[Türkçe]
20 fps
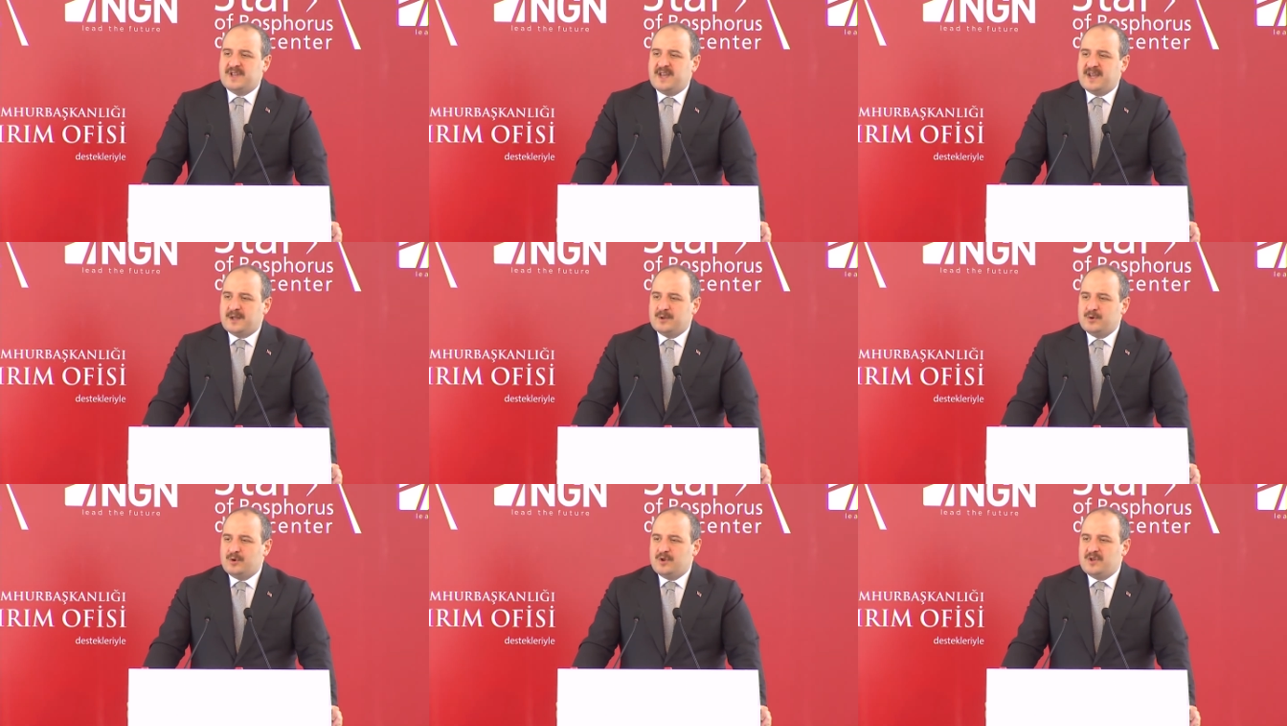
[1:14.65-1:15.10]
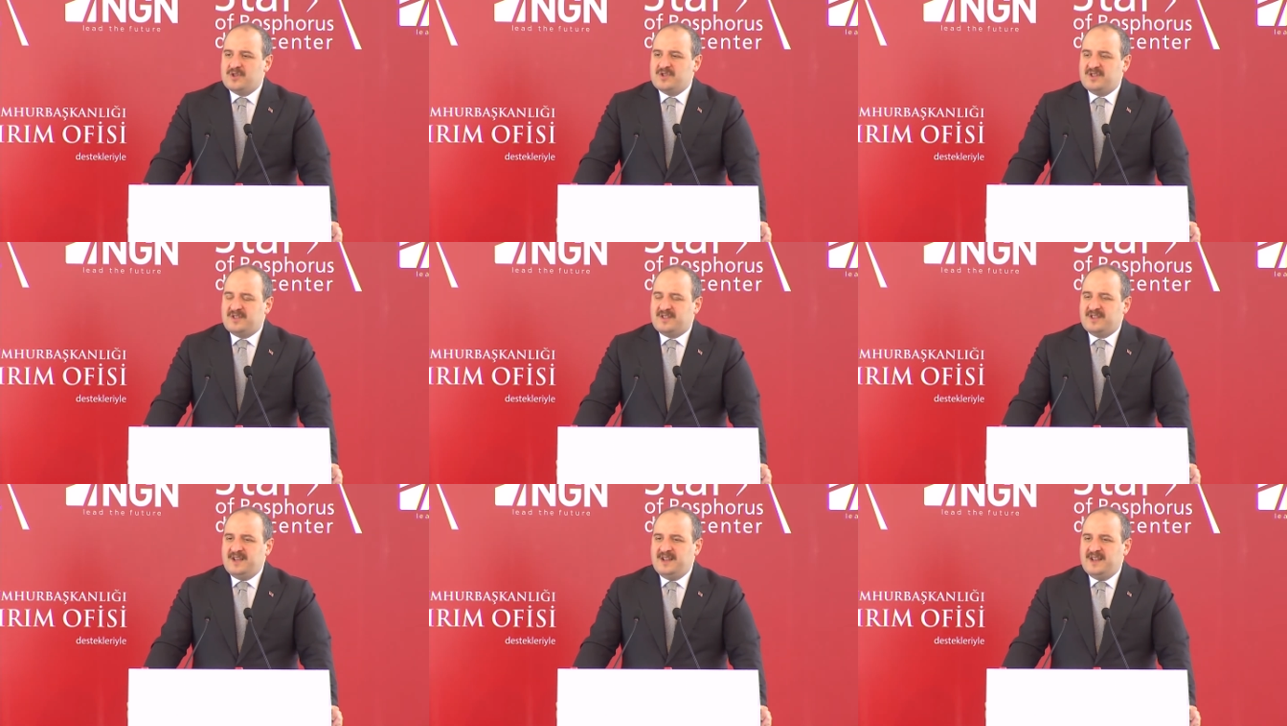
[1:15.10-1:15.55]

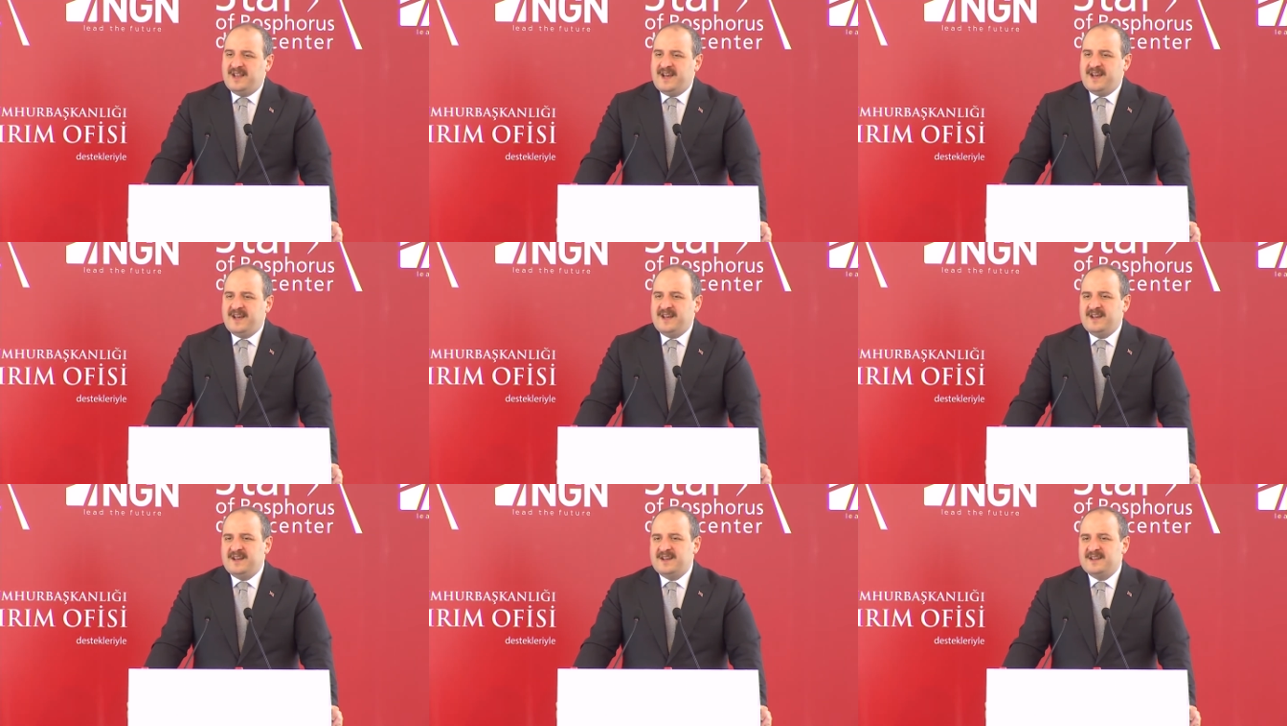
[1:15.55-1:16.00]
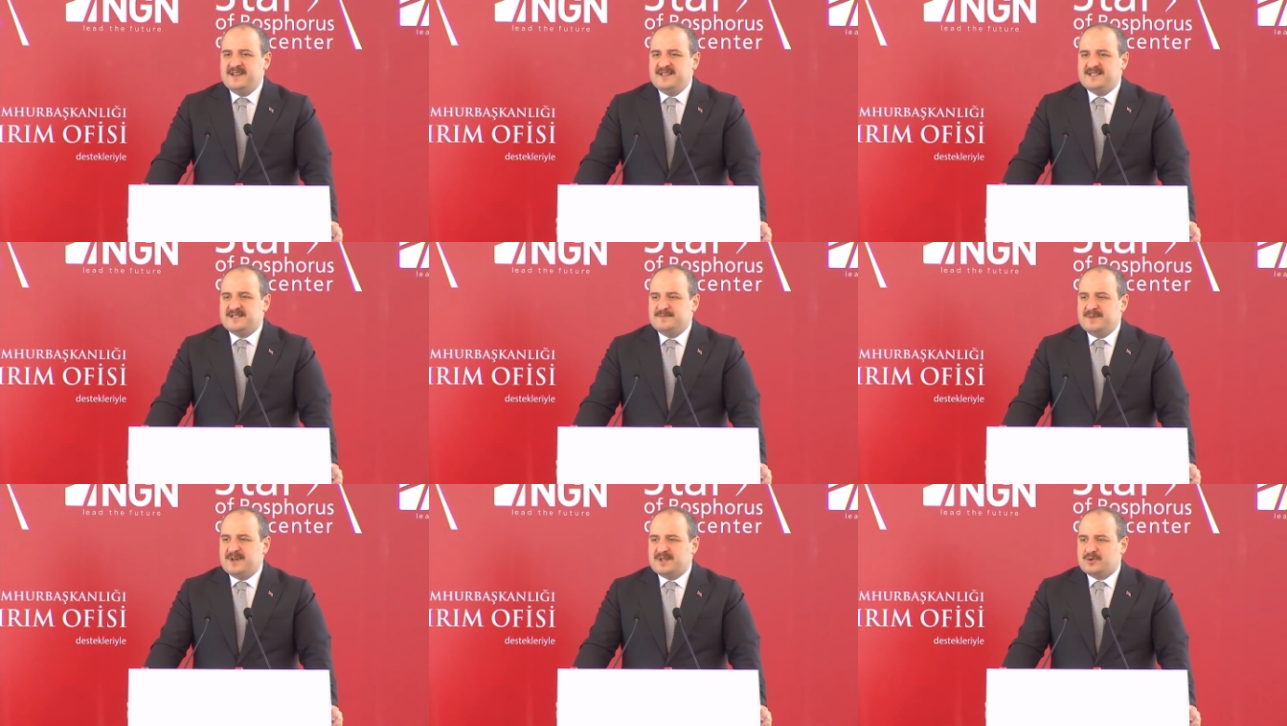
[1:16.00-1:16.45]
teknolojisiyle
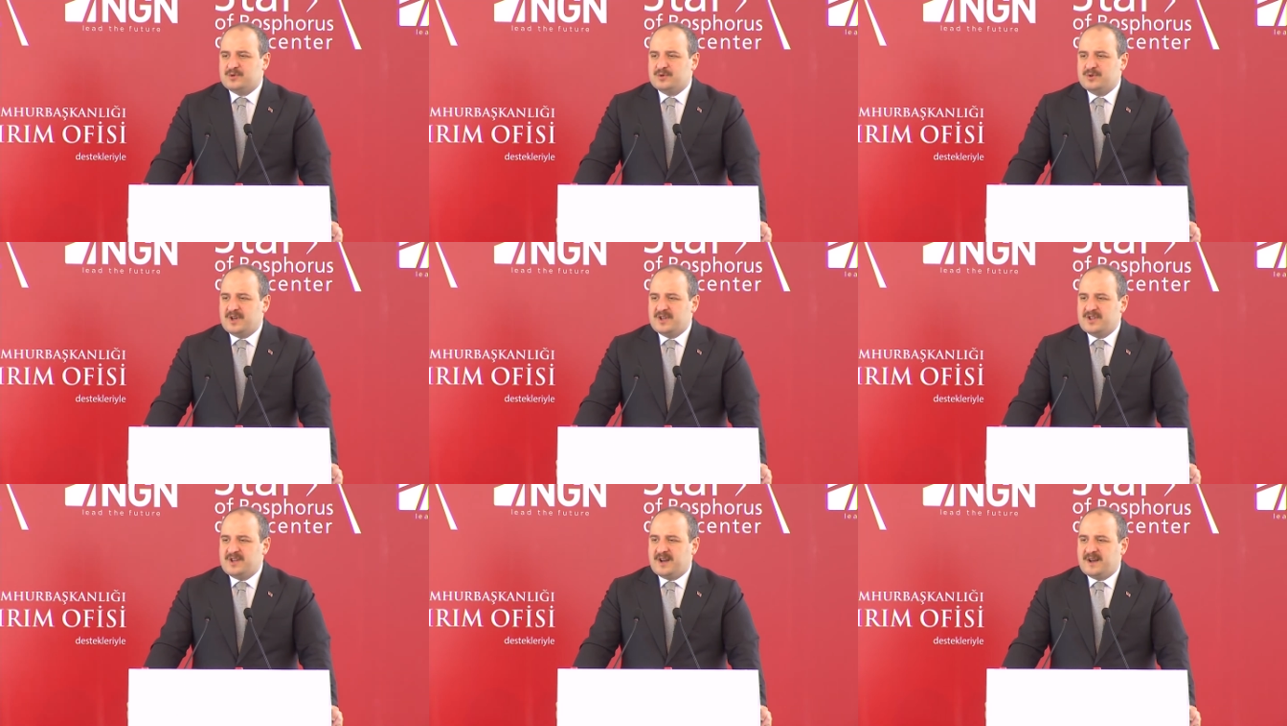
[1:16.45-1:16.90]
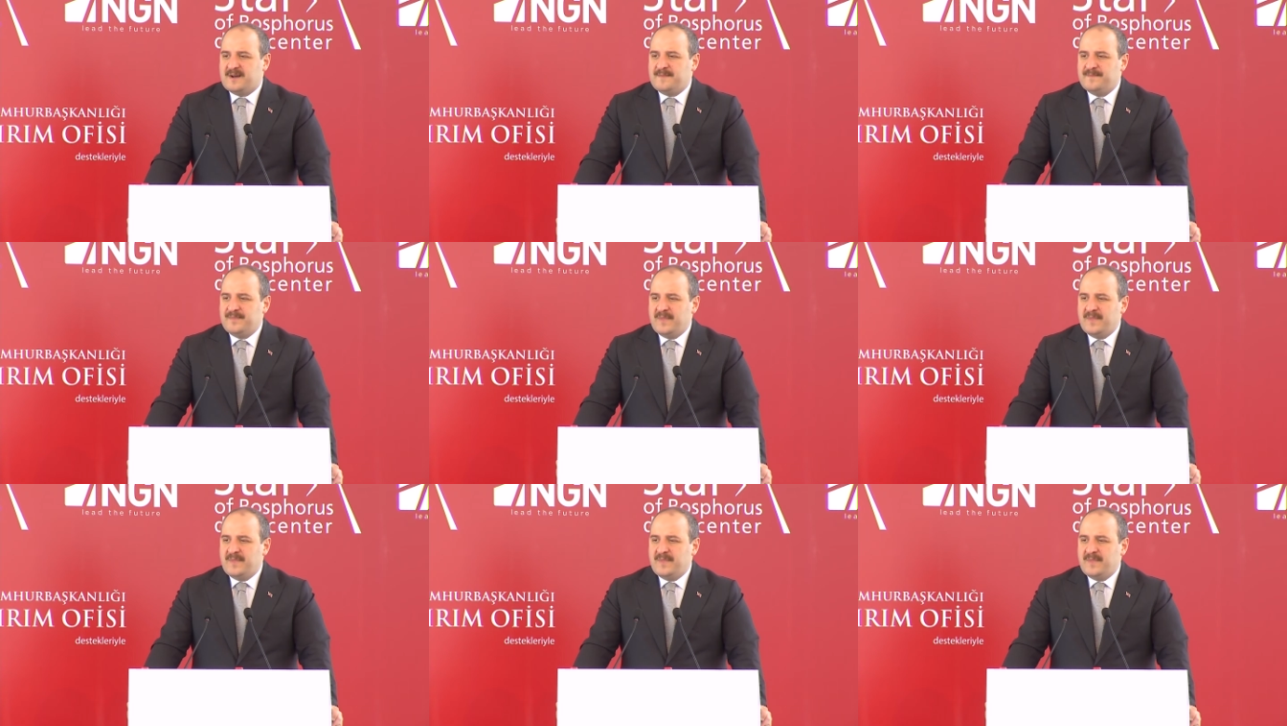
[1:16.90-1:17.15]
hizmet sunacak.